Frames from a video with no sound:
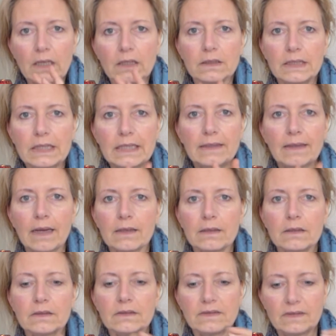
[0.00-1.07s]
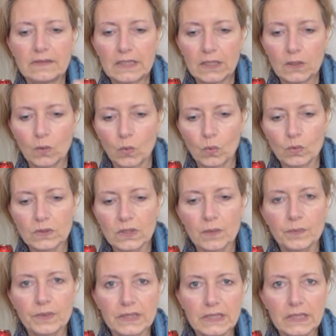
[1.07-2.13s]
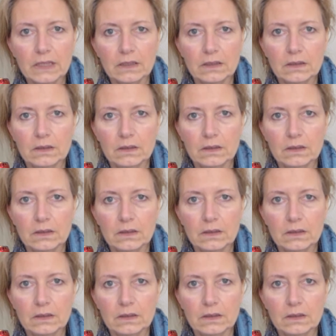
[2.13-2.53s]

die dann sich runterbricht